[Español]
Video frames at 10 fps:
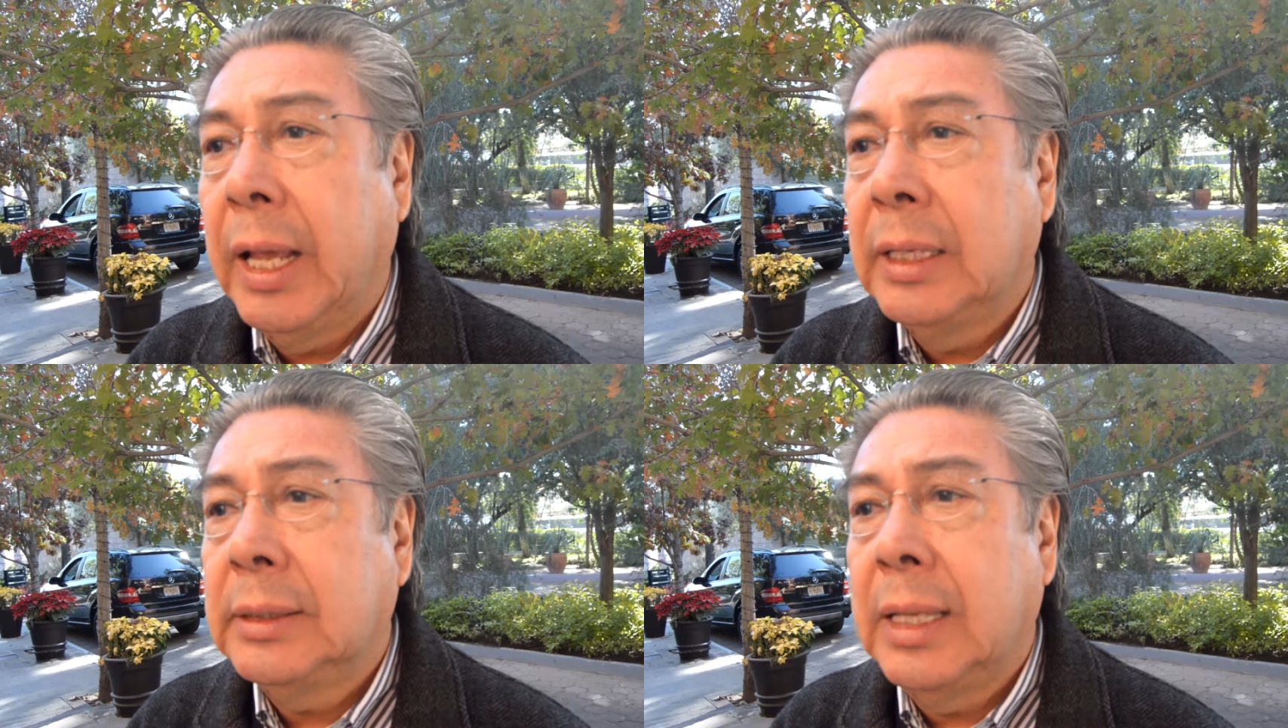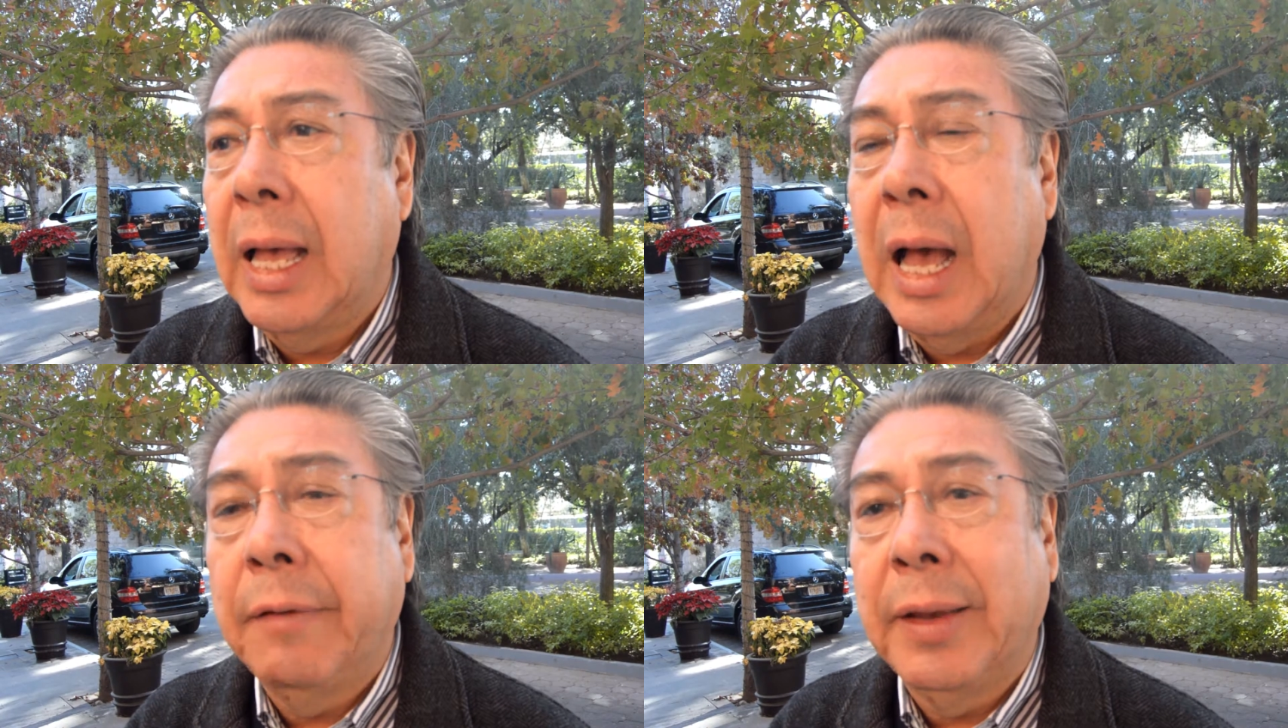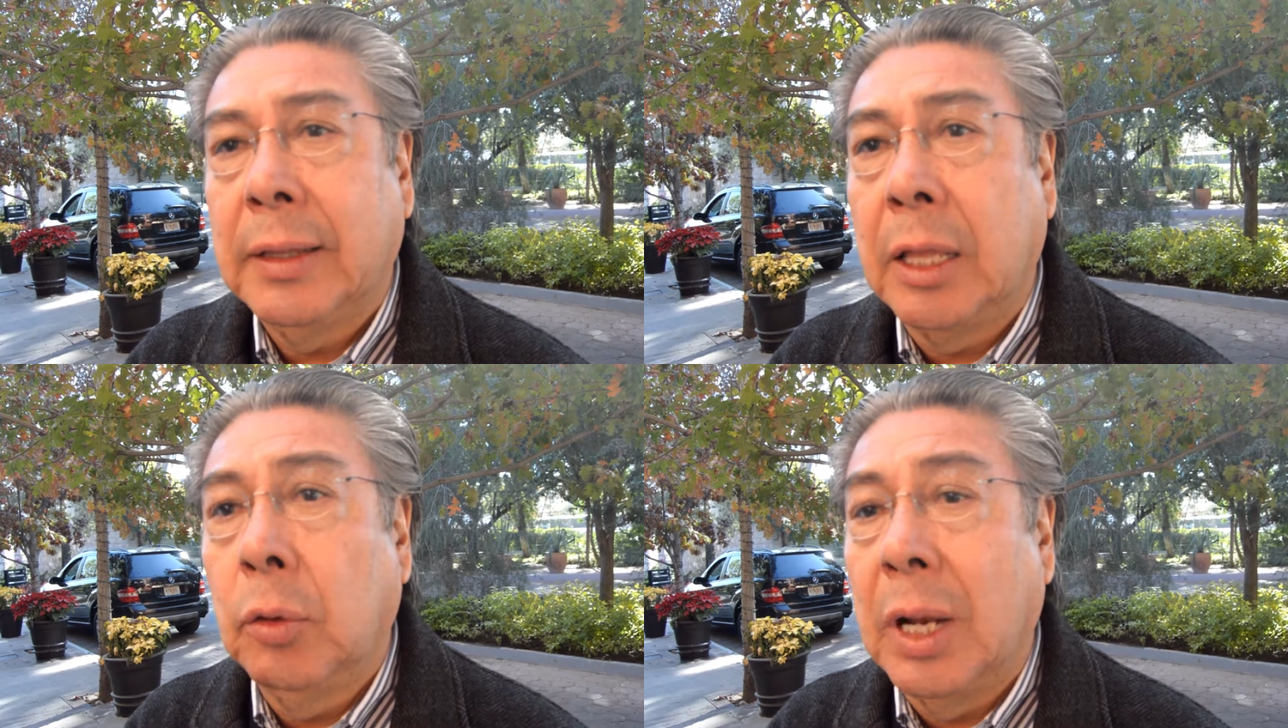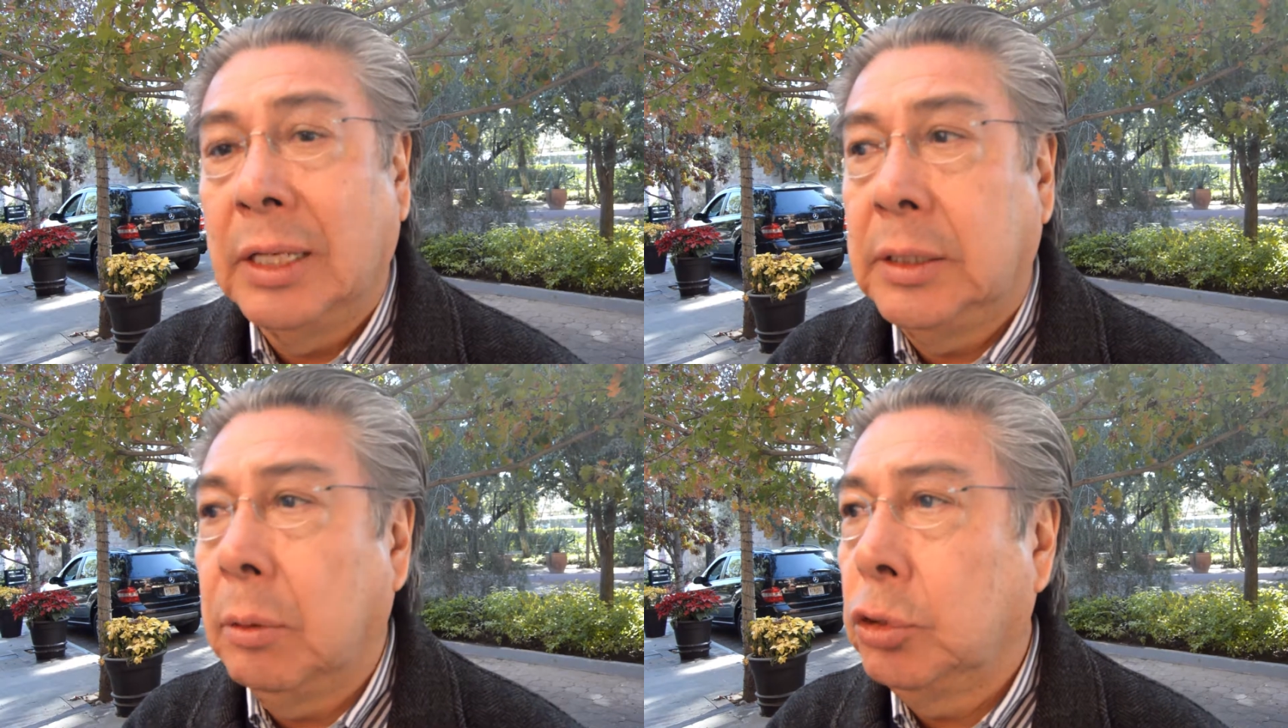es está afectando la
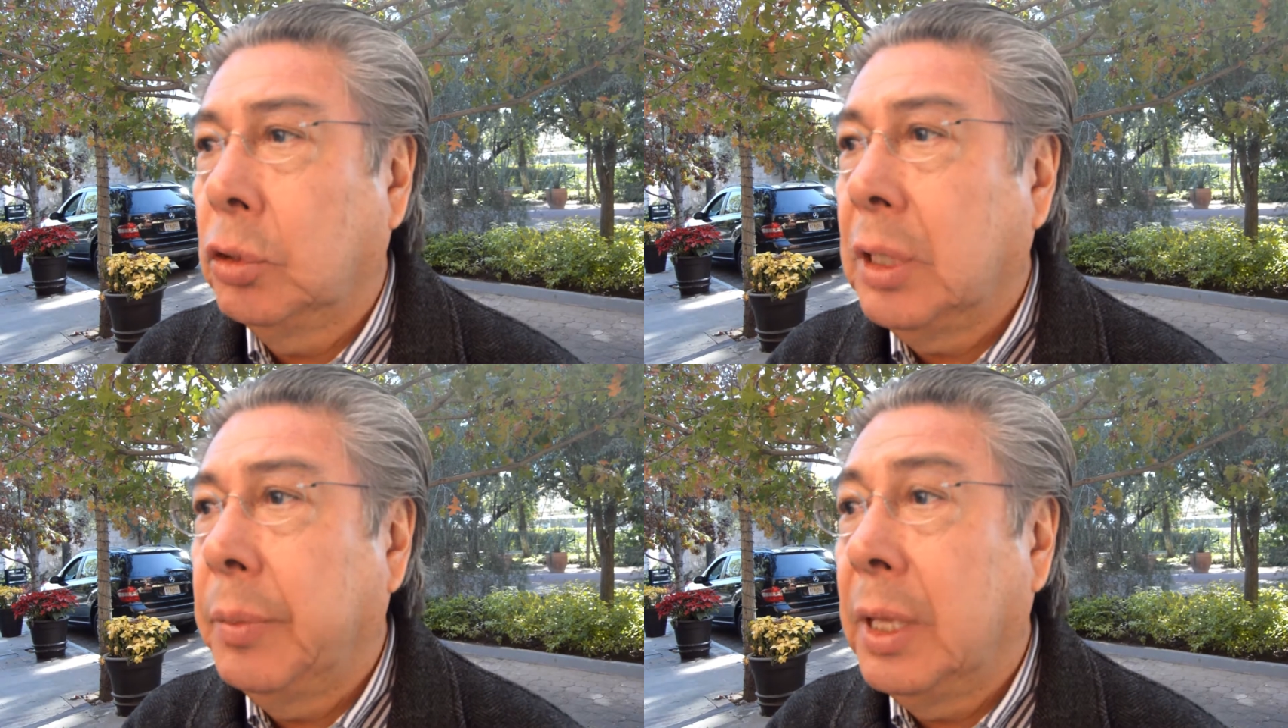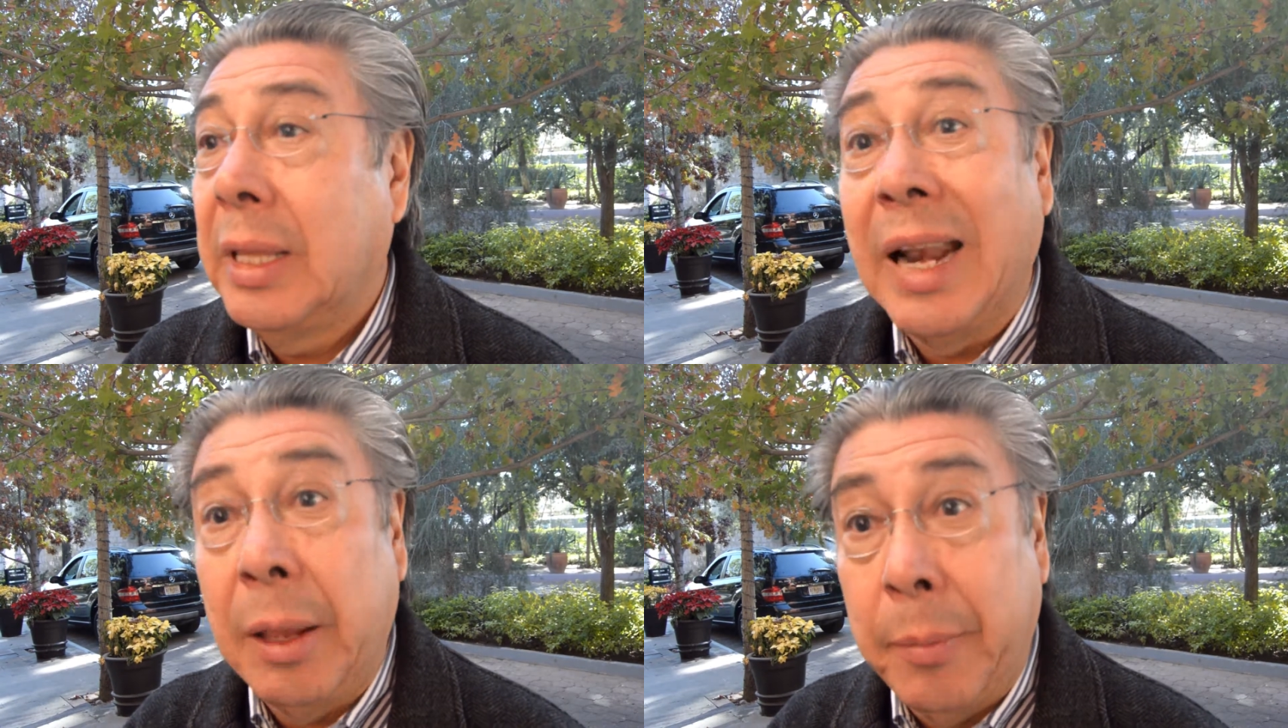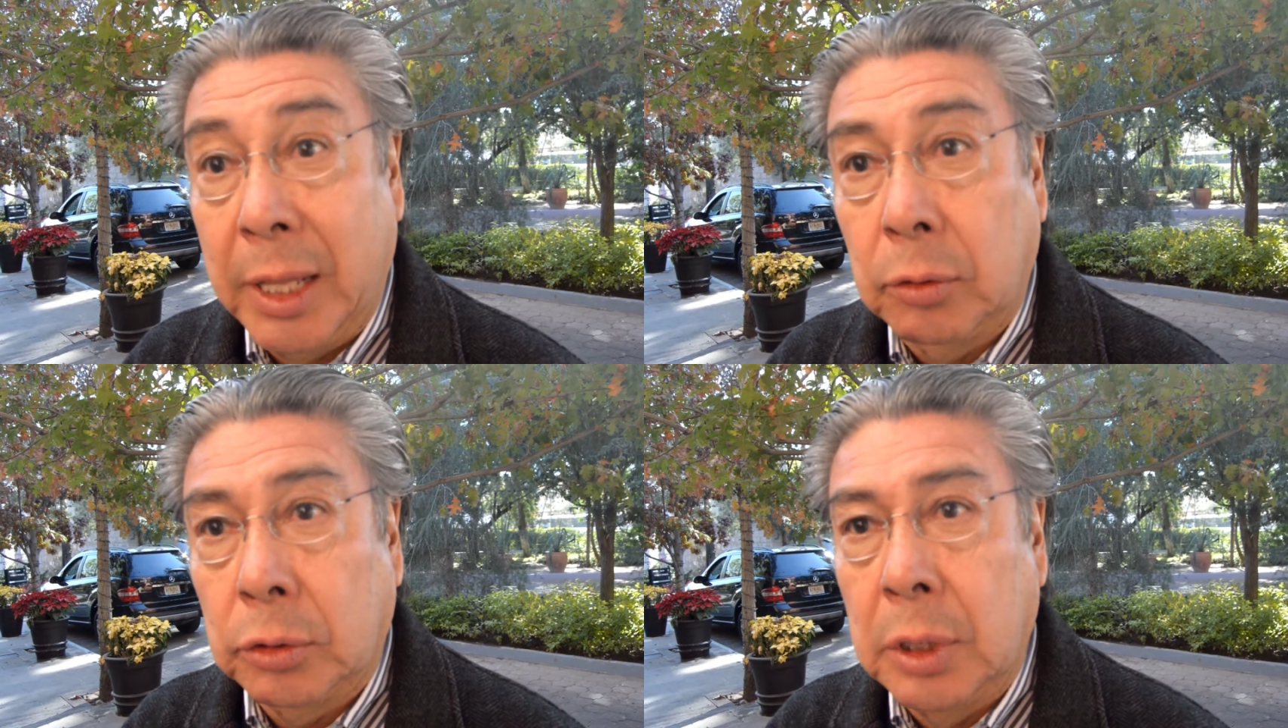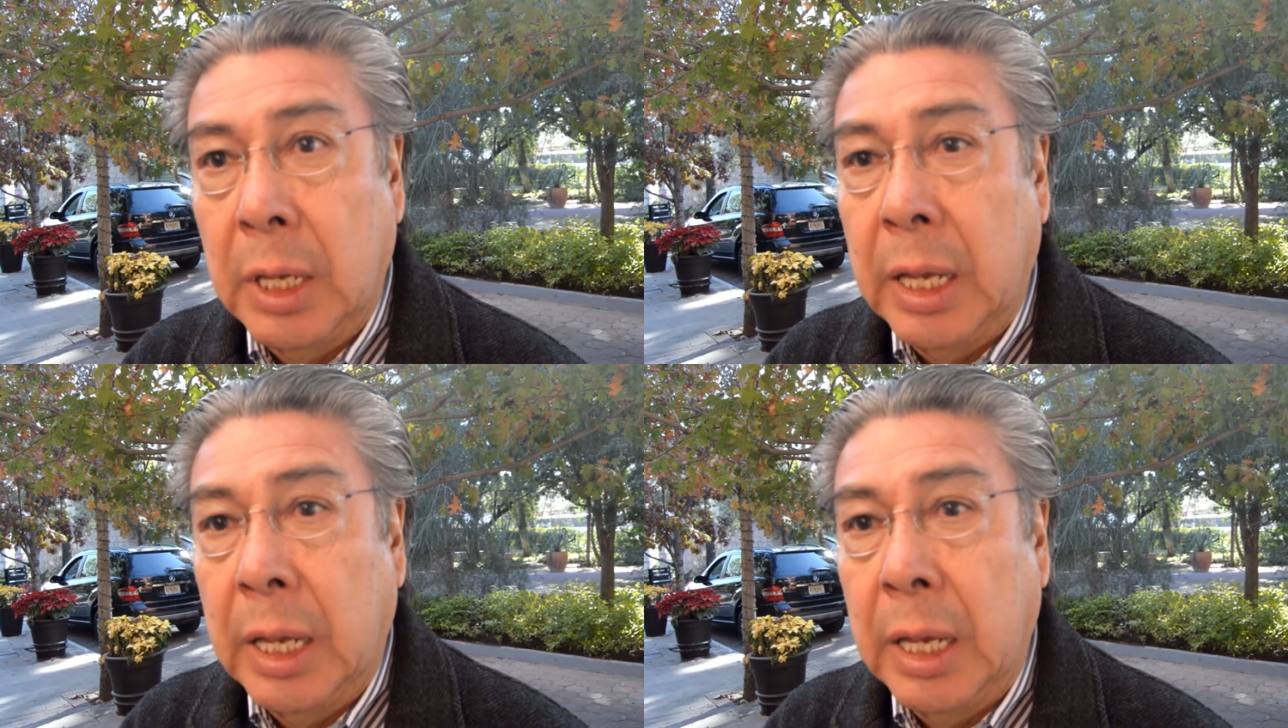distribución también de alimentos,